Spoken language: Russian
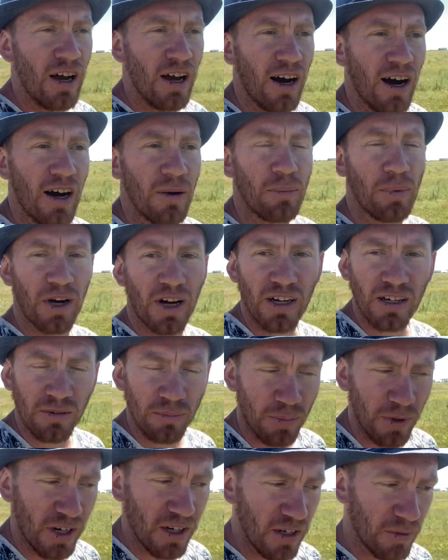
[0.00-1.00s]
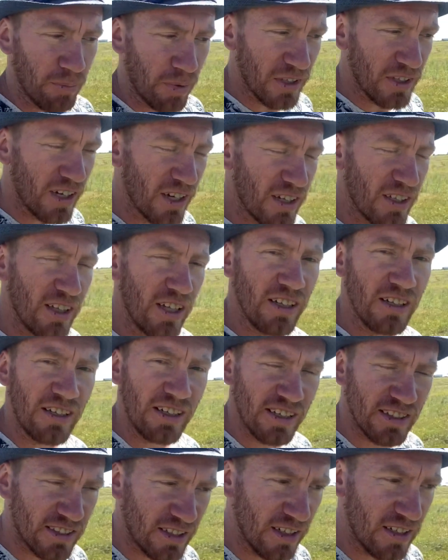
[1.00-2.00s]
А про, про, подогнал
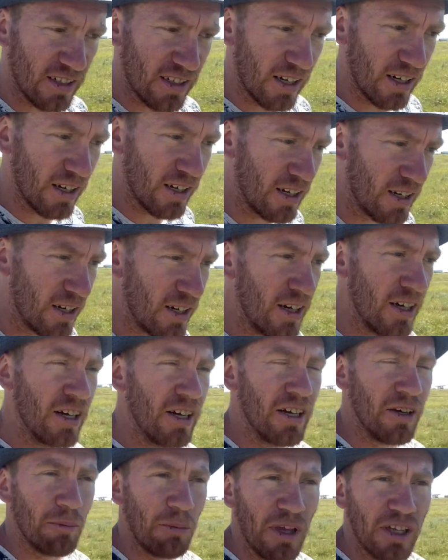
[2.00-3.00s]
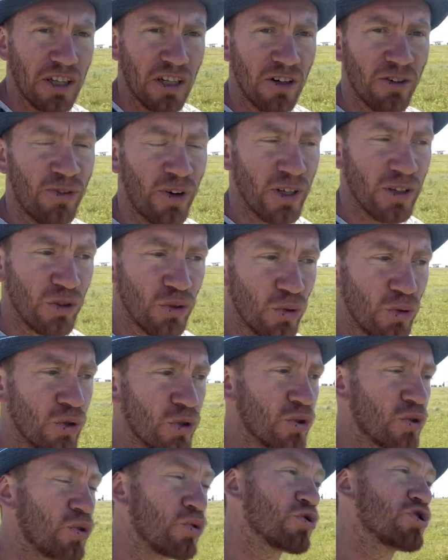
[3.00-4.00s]
несколько метров одну.
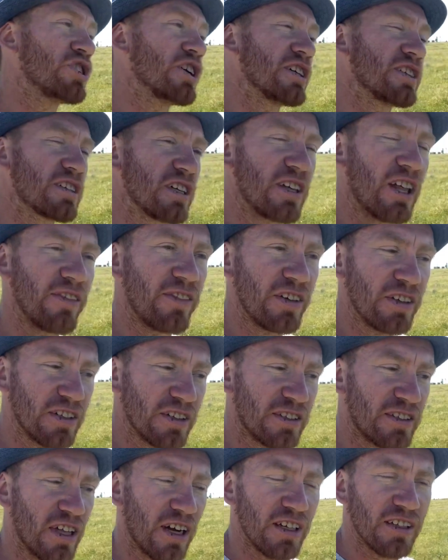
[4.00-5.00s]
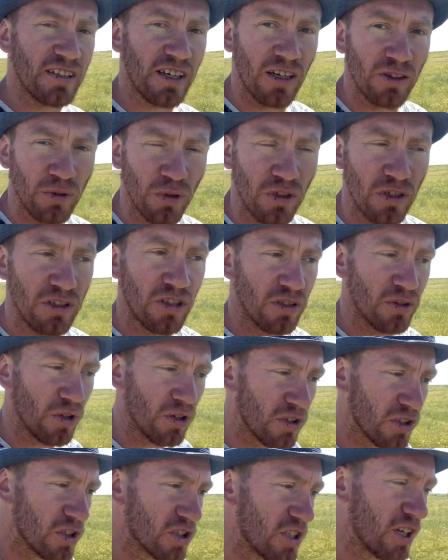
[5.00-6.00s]
Тут же остановилась та, от которой ты
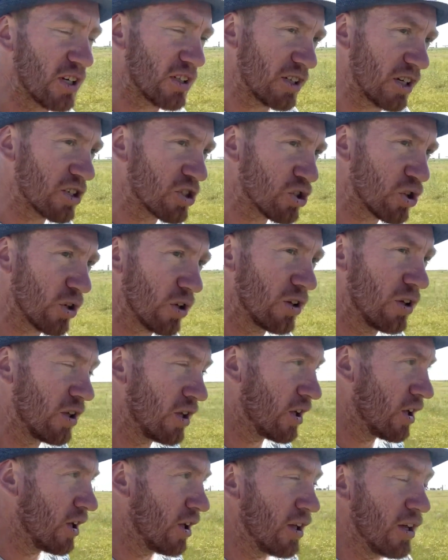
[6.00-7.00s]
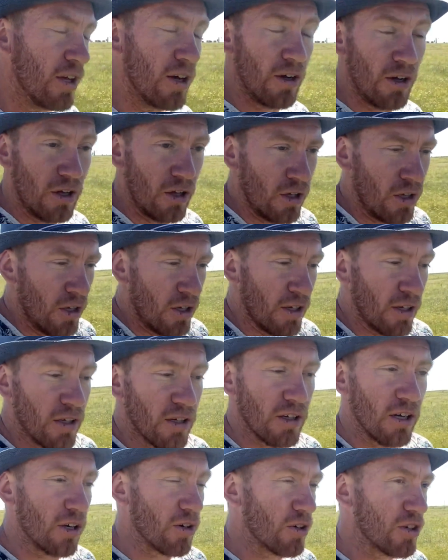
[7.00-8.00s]
только что отошел.
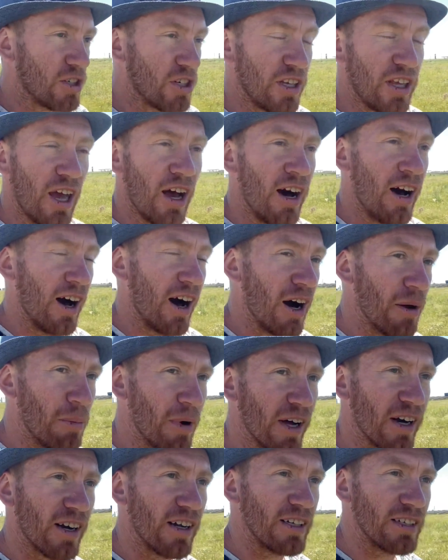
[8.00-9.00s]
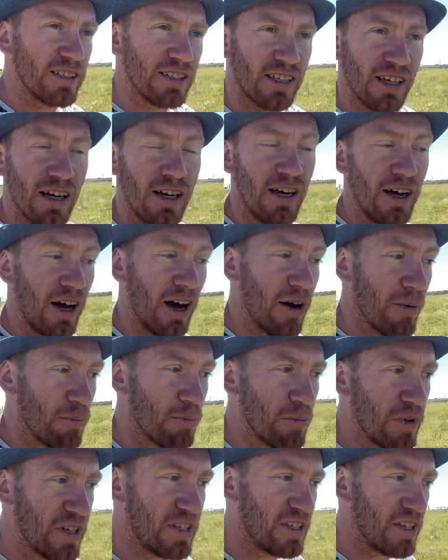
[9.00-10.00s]
Короче, я оборался,
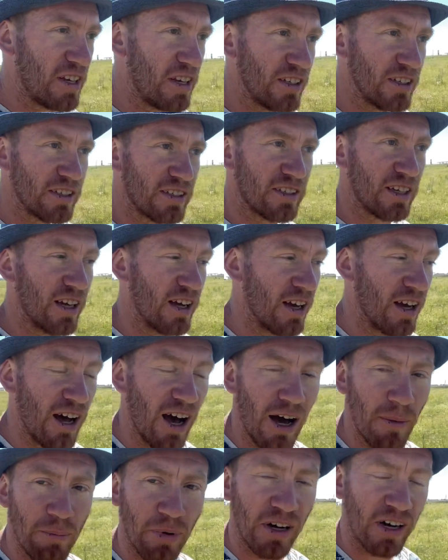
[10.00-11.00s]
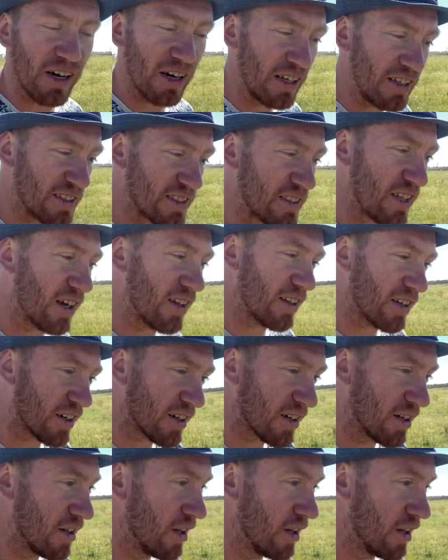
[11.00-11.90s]
обматерился, обхлестал их.